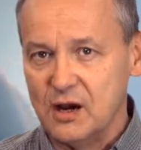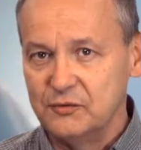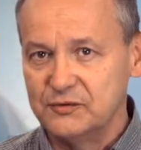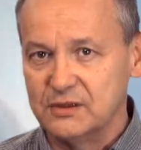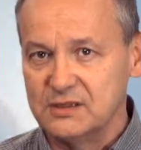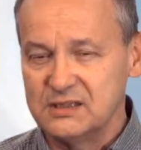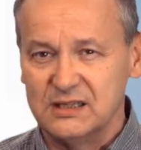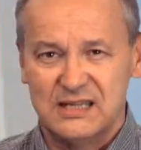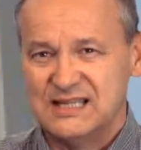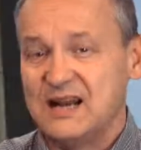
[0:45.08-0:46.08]
Auftritte
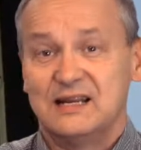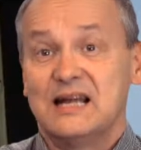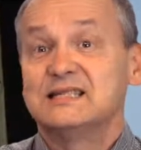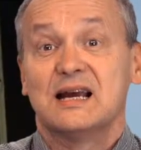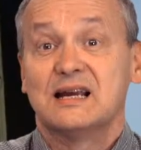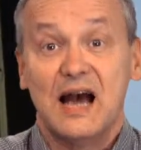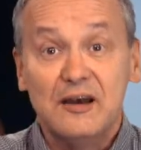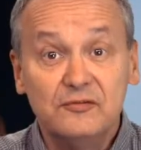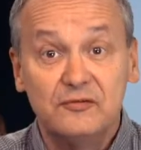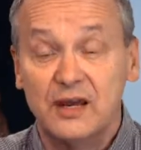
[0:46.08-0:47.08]
sind. Es kann ganz
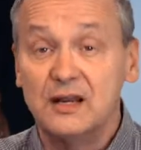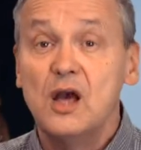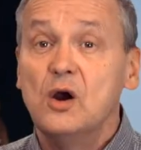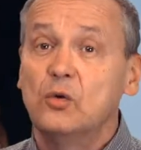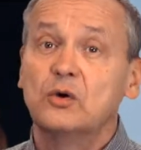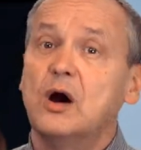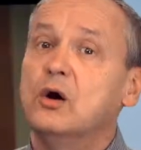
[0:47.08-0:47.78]
ergreifend werden oder